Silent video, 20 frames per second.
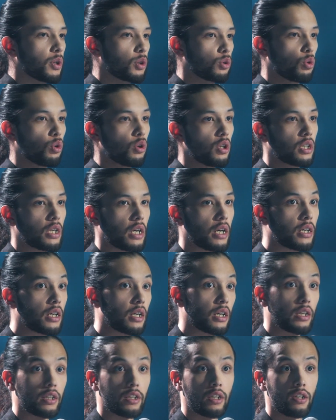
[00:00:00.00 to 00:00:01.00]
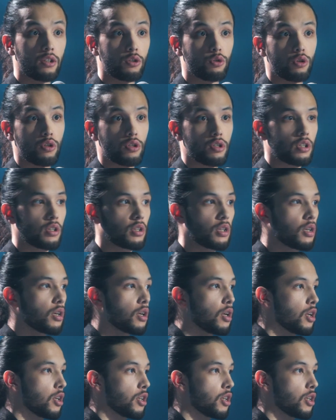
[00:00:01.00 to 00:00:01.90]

был кулер, аэрохоккей, ничего себе, да?